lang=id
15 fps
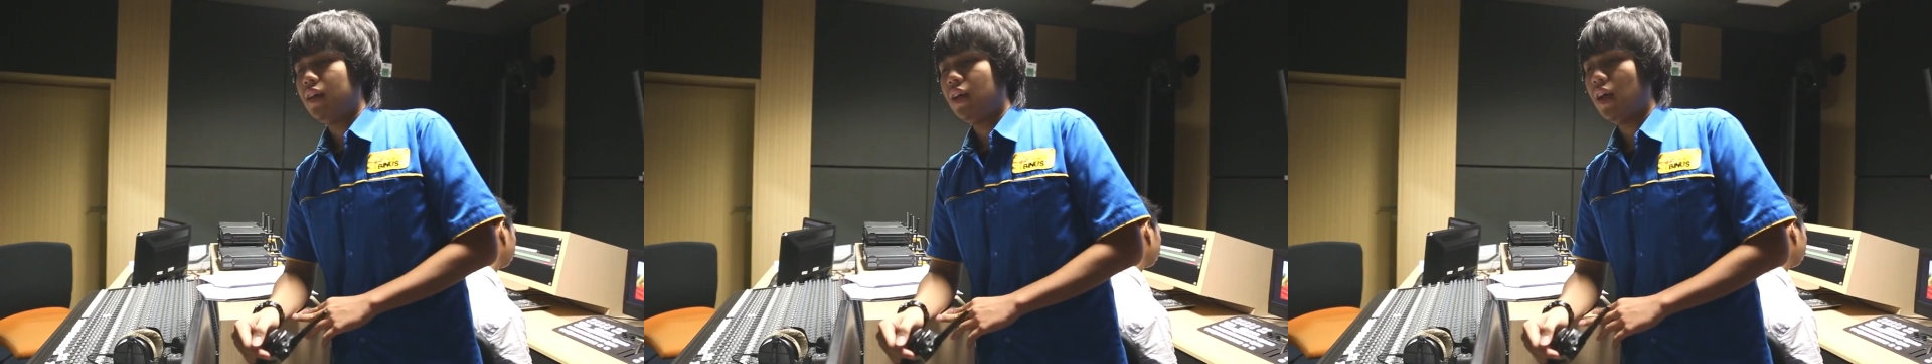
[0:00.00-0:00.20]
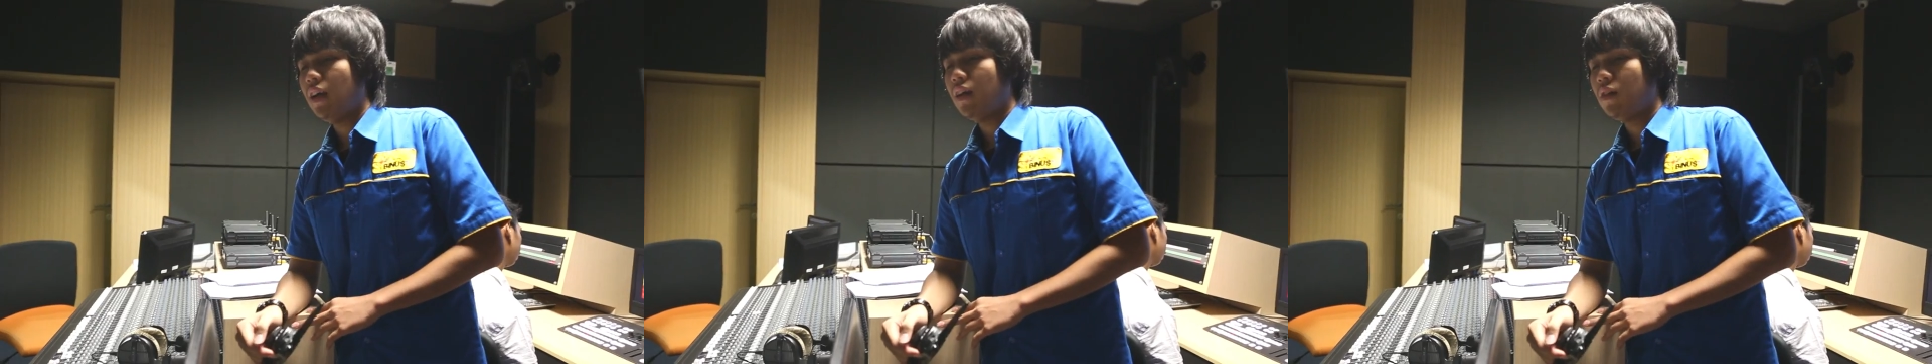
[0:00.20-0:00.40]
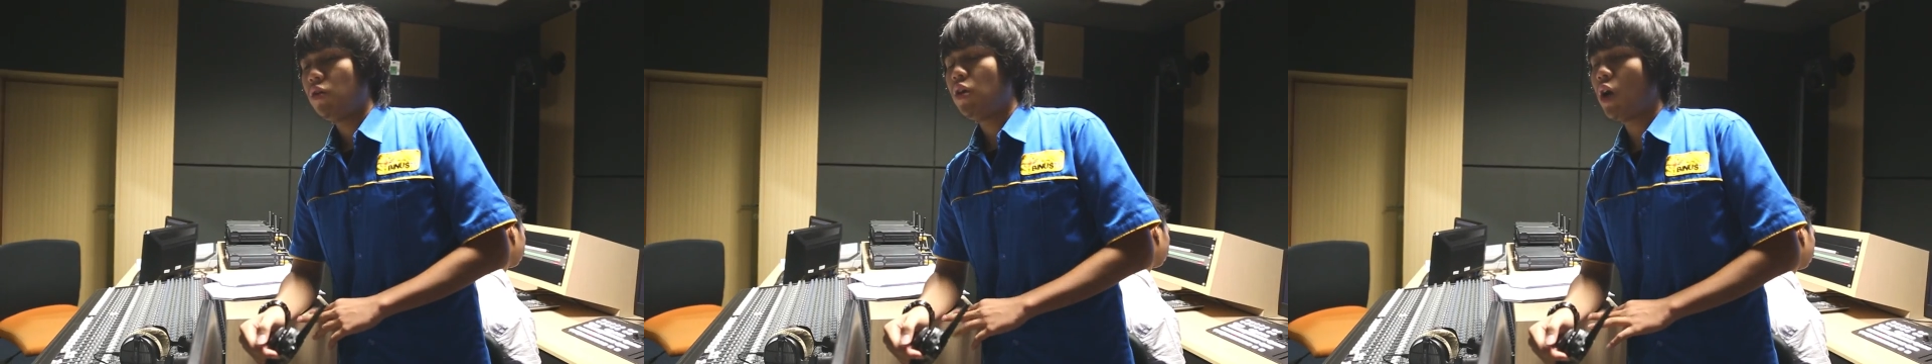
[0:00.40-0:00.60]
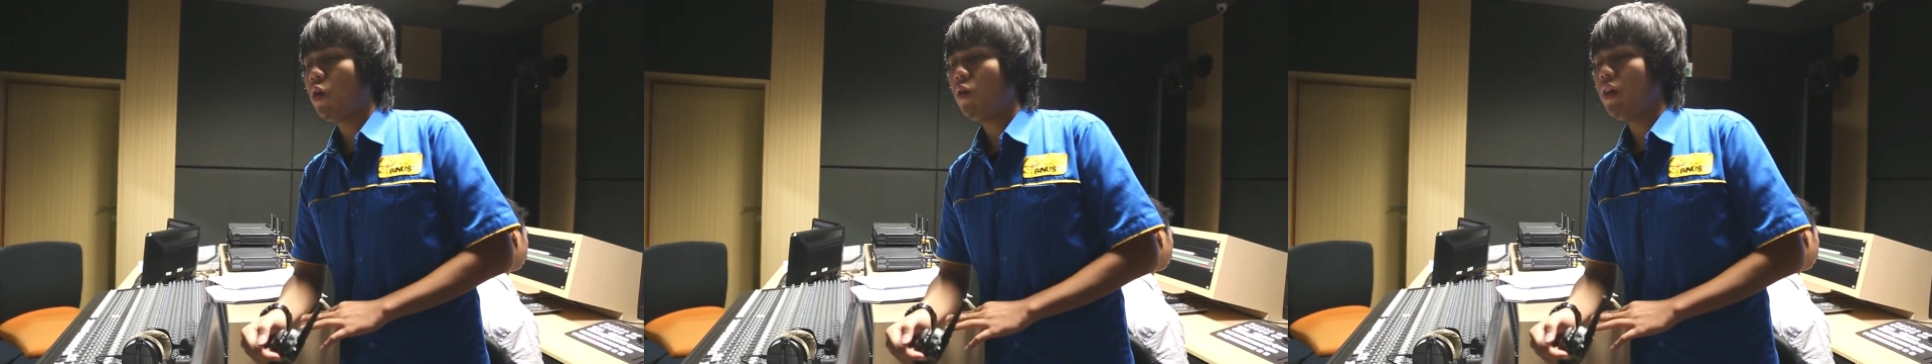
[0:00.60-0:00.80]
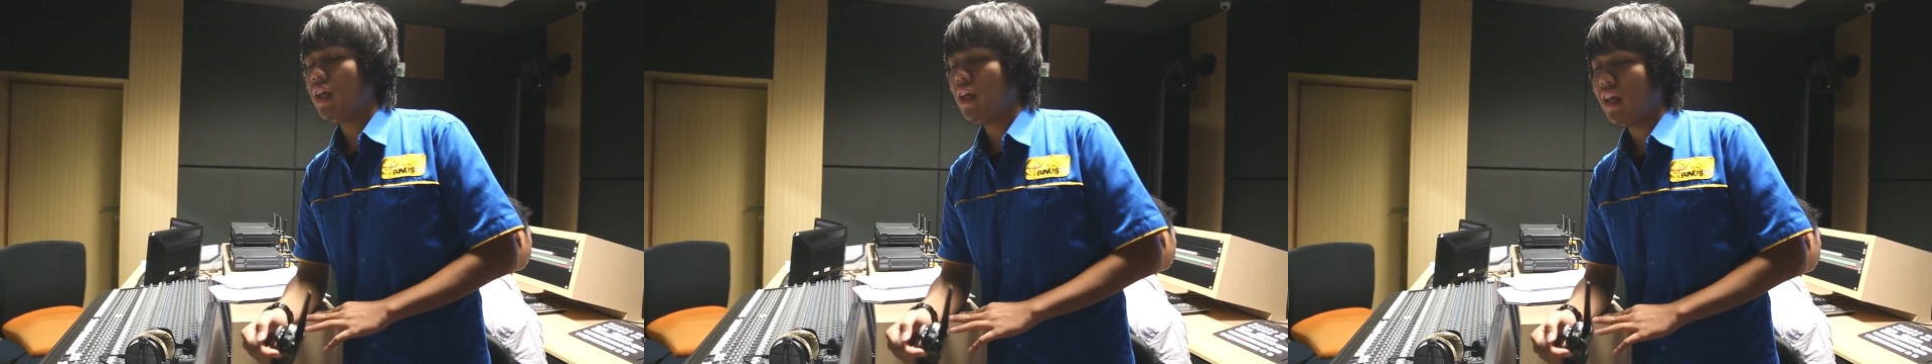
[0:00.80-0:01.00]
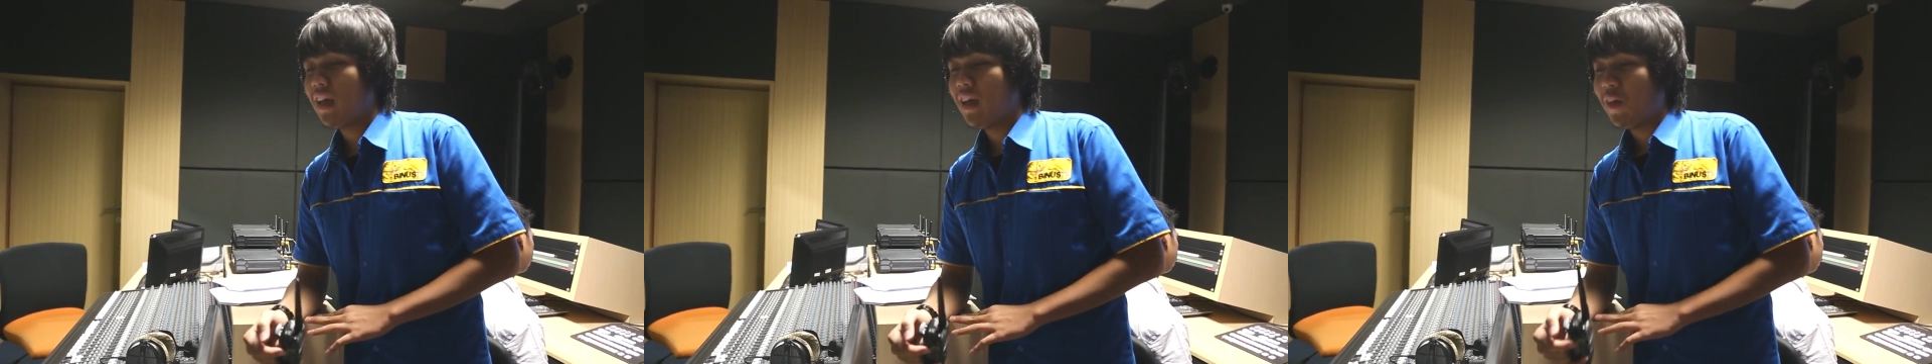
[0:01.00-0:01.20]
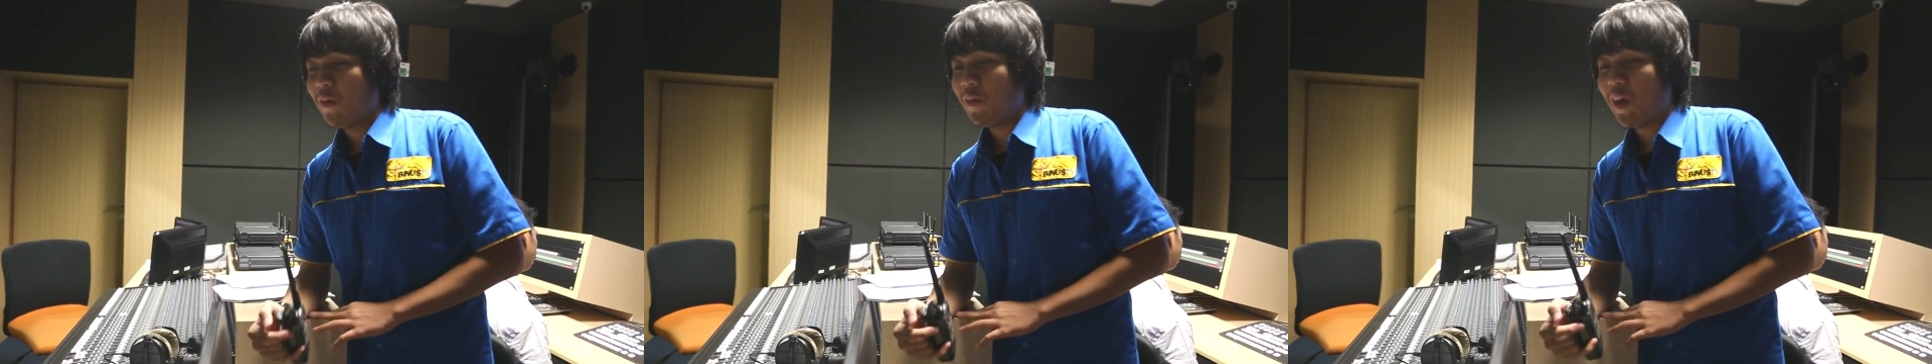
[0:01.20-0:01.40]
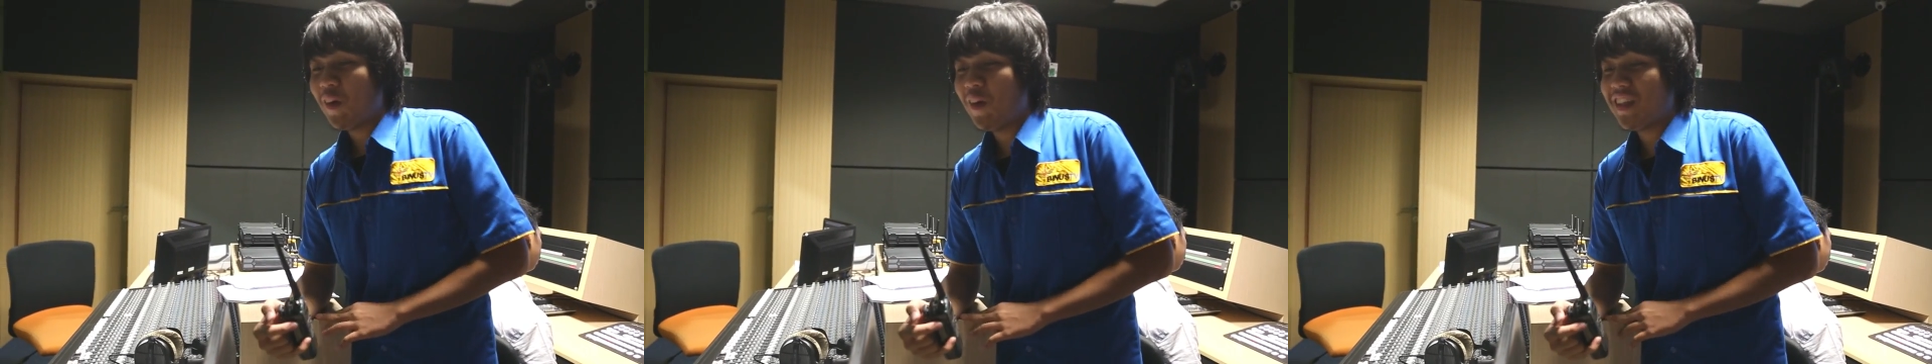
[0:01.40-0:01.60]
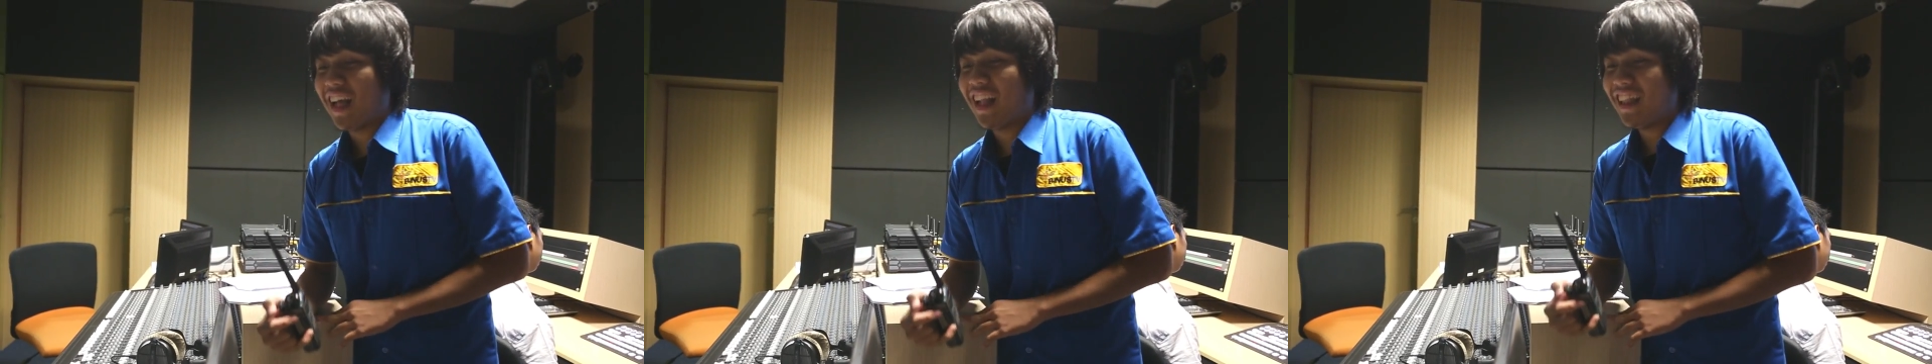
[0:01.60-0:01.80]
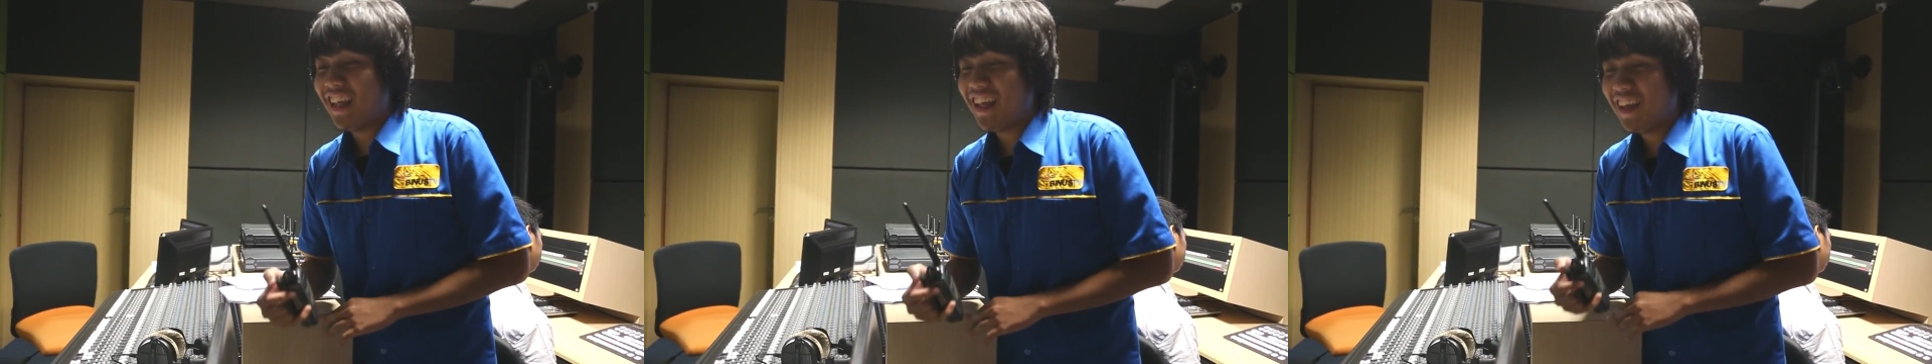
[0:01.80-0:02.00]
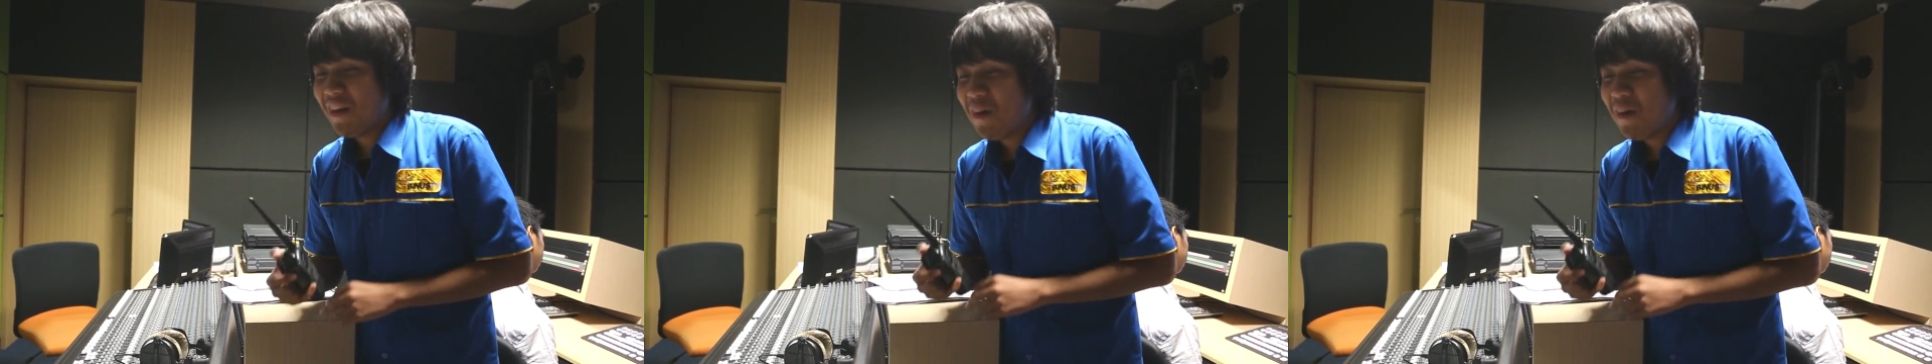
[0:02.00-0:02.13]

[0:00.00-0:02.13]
iya udah kok Windy Windy kan udah cantik